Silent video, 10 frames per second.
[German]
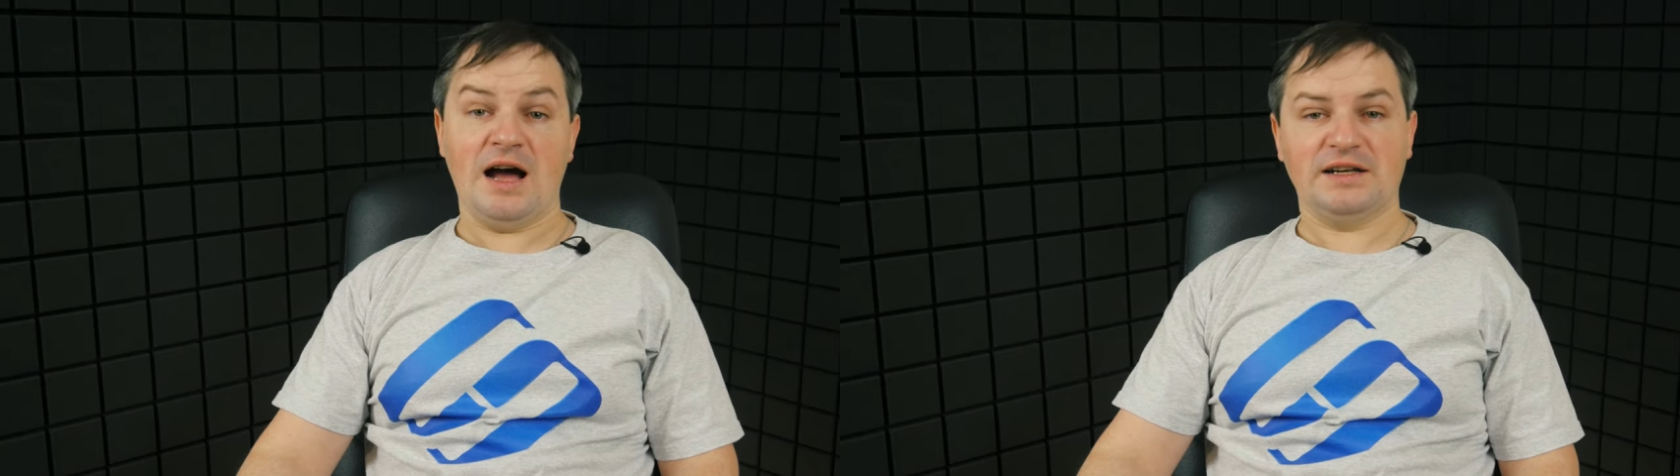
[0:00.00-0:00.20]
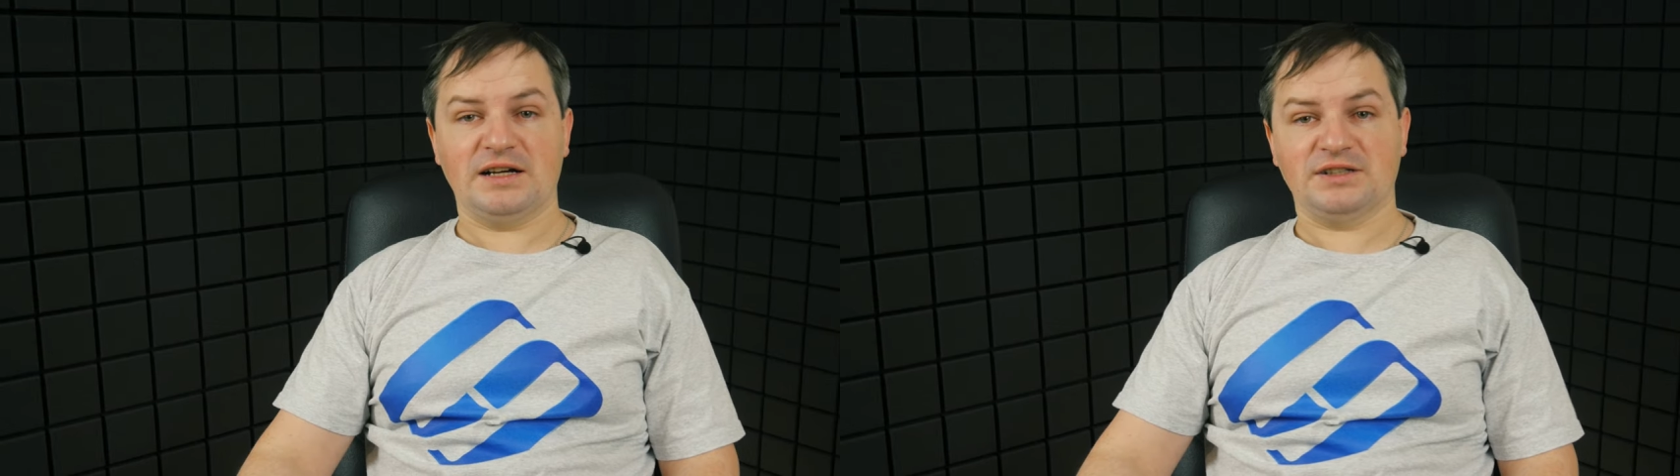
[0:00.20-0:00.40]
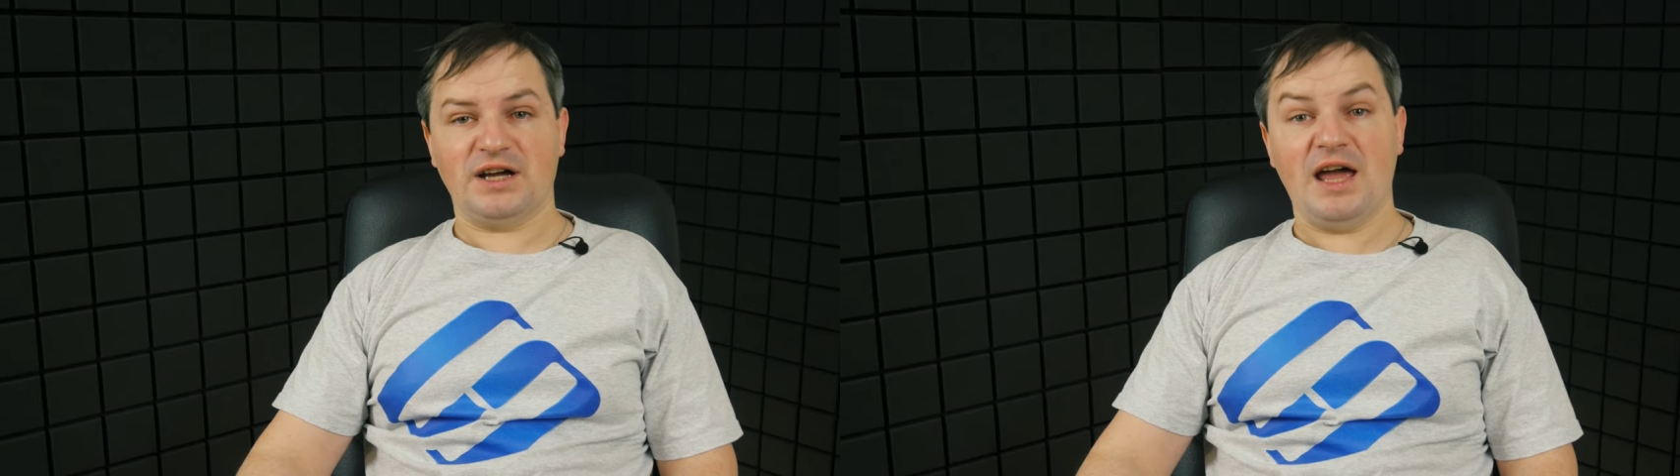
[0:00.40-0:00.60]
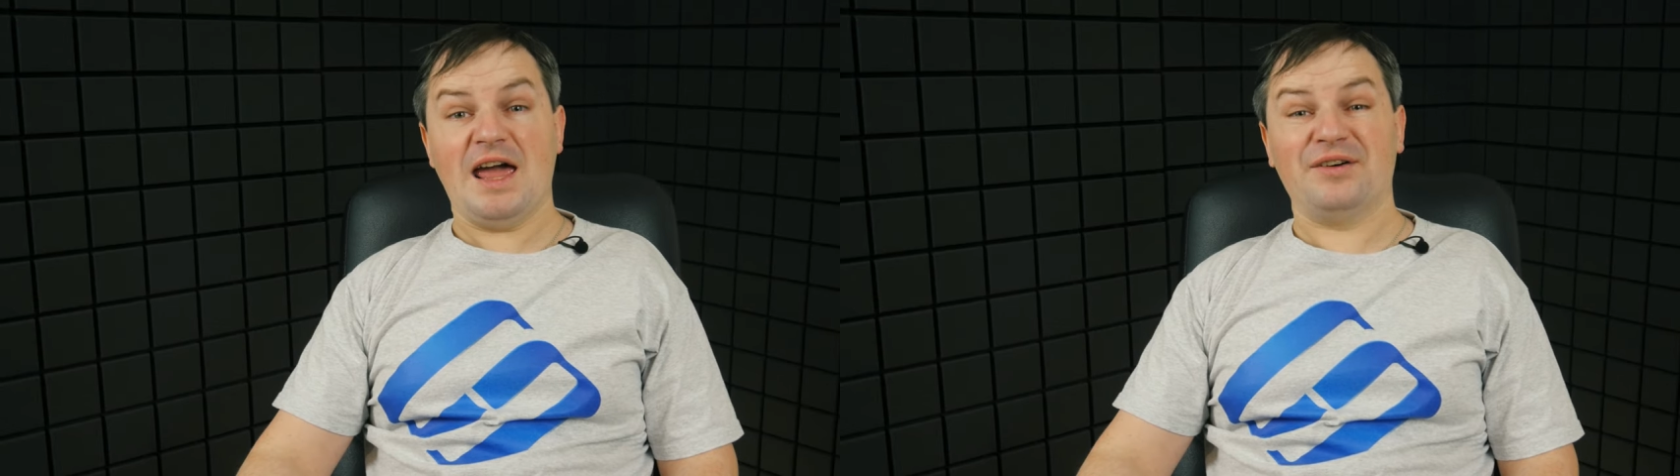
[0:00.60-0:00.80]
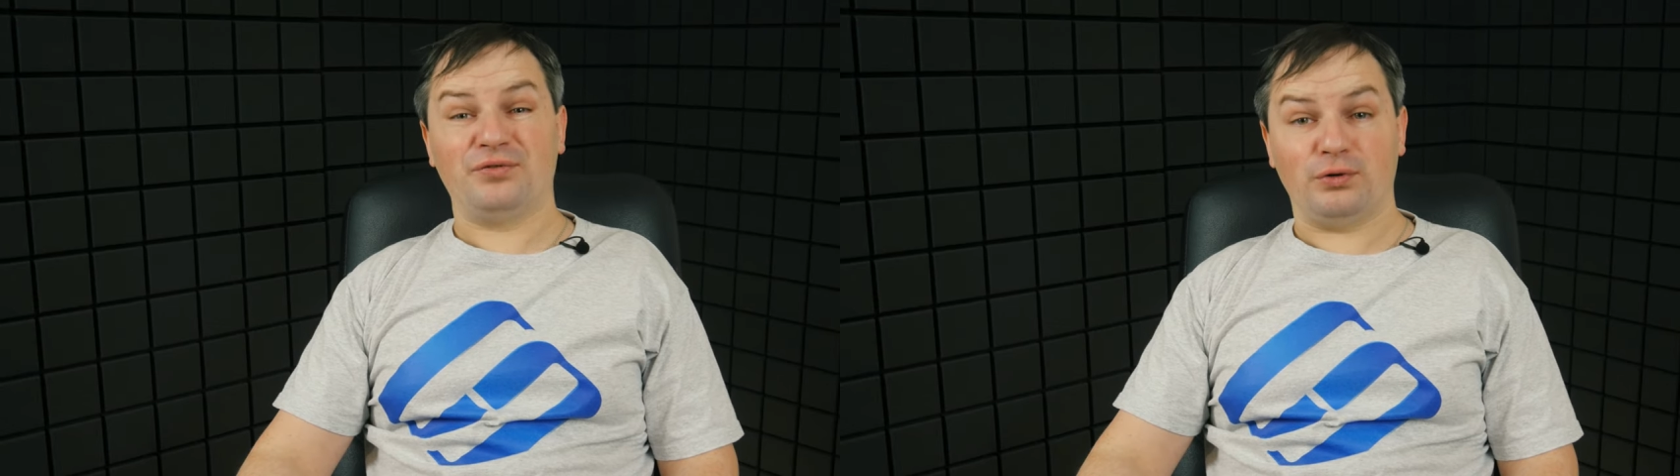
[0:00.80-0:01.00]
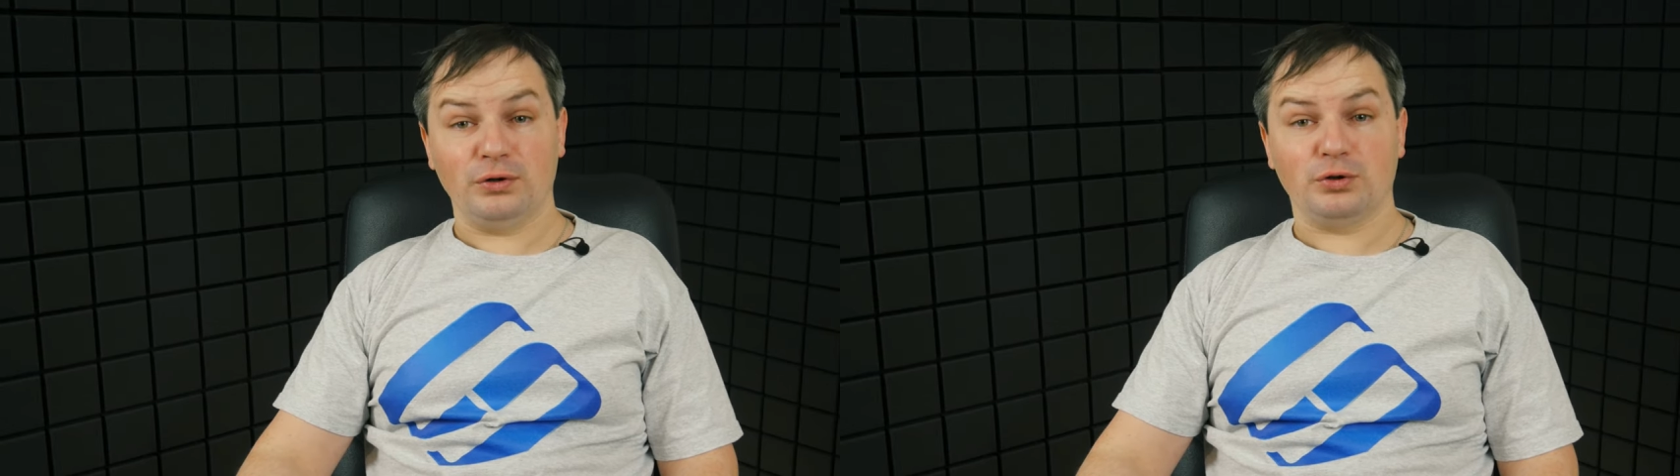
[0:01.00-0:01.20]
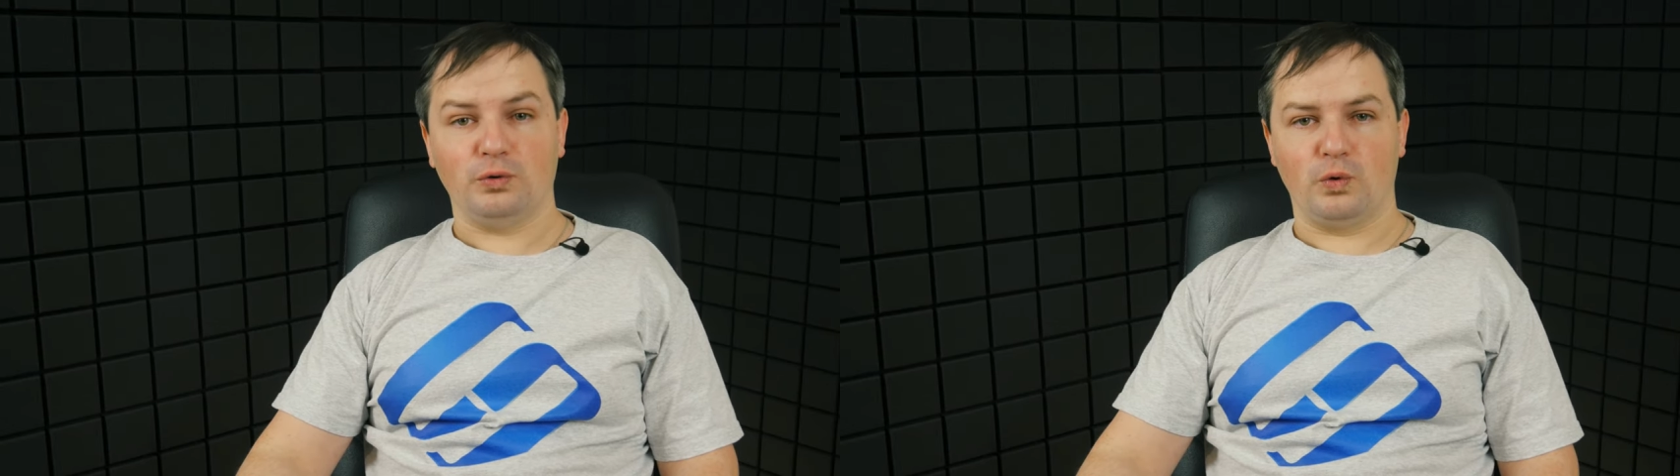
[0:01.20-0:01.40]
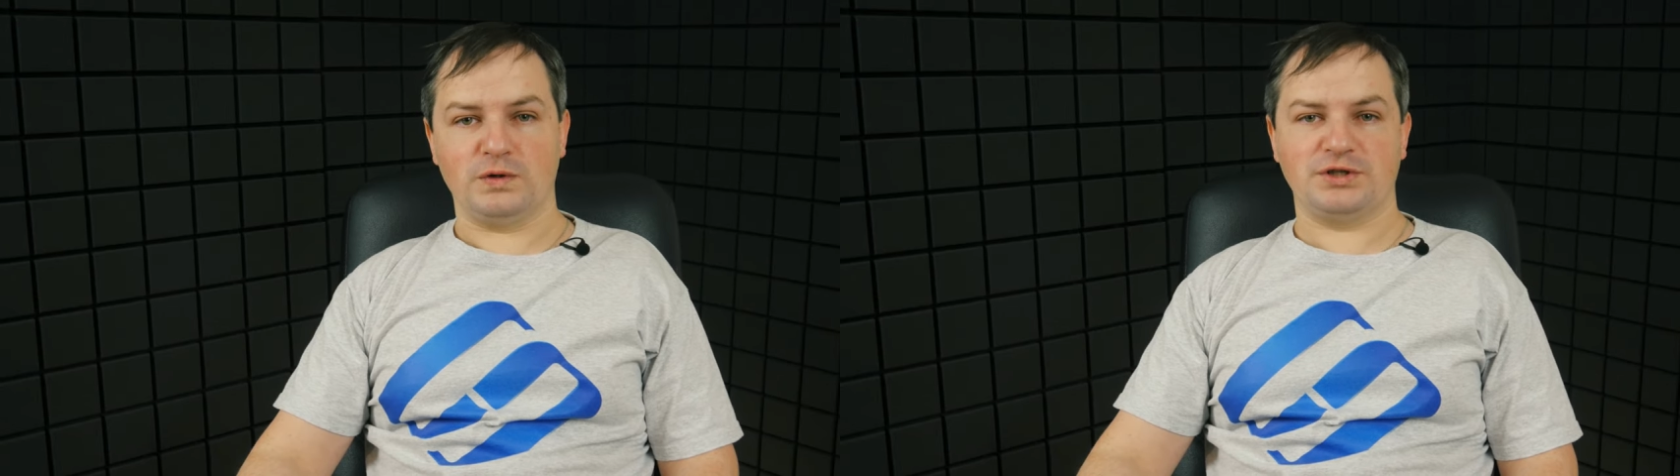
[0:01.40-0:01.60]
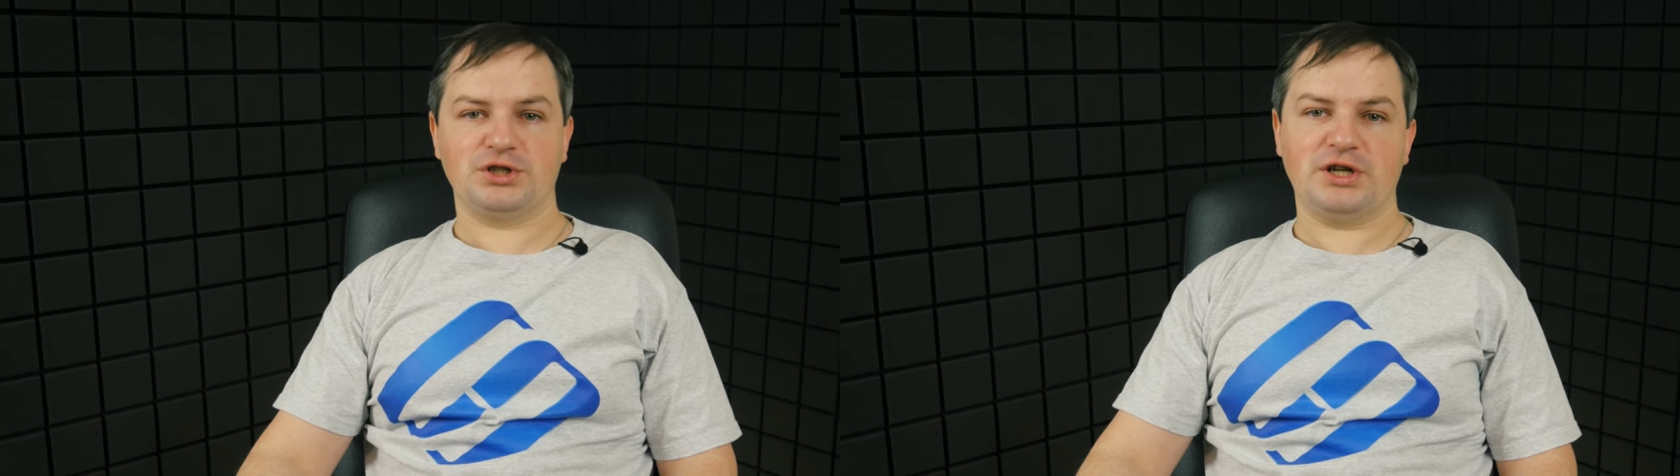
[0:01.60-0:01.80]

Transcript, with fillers: Nach drei erfolglosen